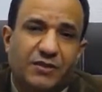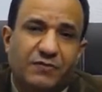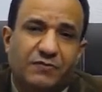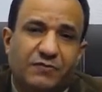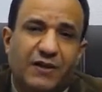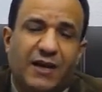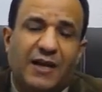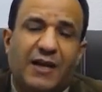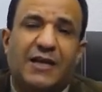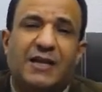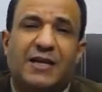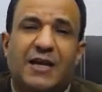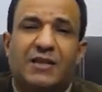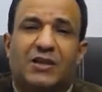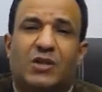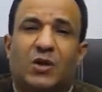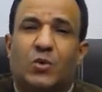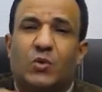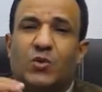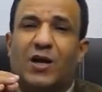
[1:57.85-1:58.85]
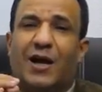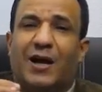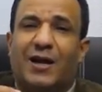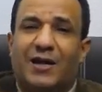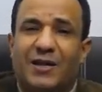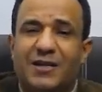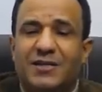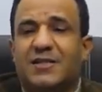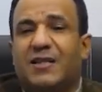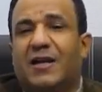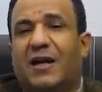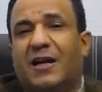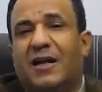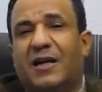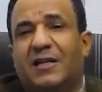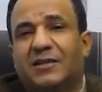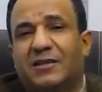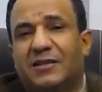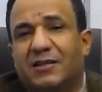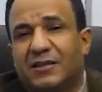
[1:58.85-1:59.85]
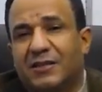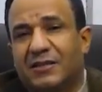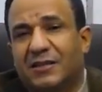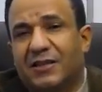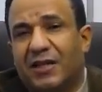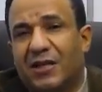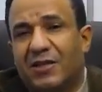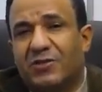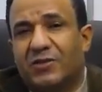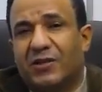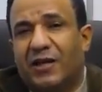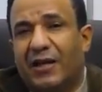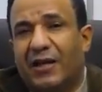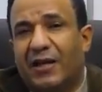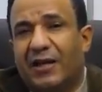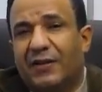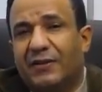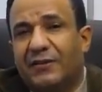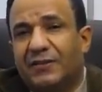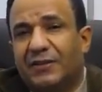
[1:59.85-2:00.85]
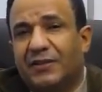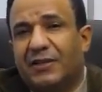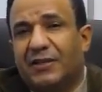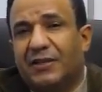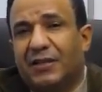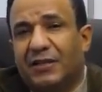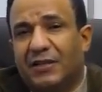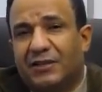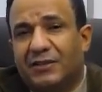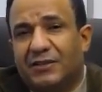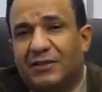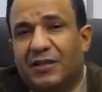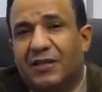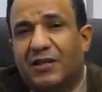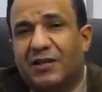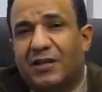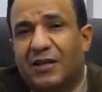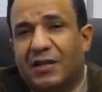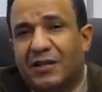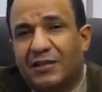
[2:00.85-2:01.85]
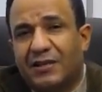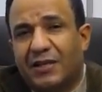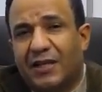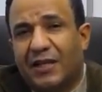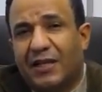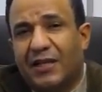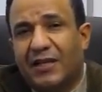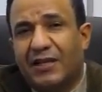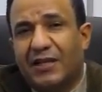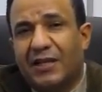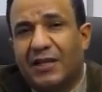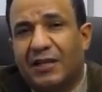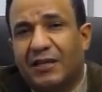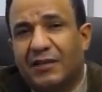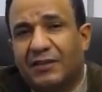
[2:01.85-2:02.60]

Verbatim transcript: فعليك أن تكون حريصا على أن تحصل على الدرجة النهائية